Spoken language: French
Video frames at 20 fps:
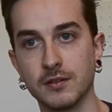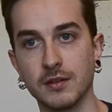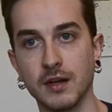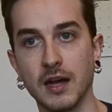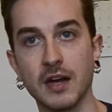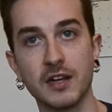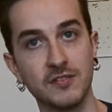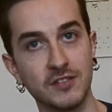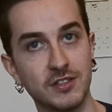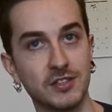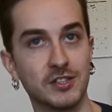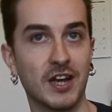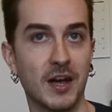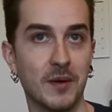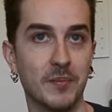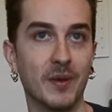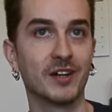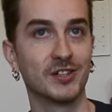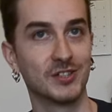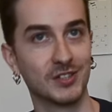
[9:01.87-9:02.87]
arriver déjà
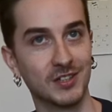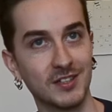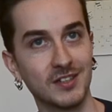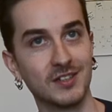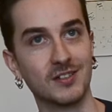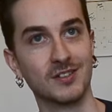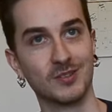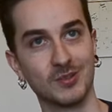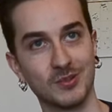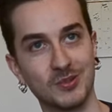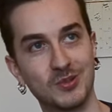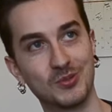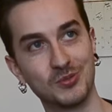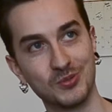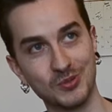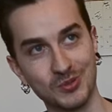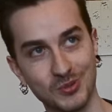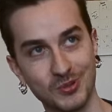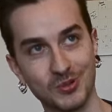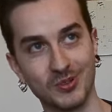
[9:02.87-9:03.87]
à marcher
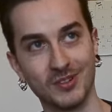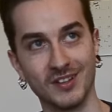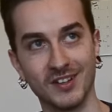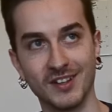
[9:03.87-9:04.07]
jusque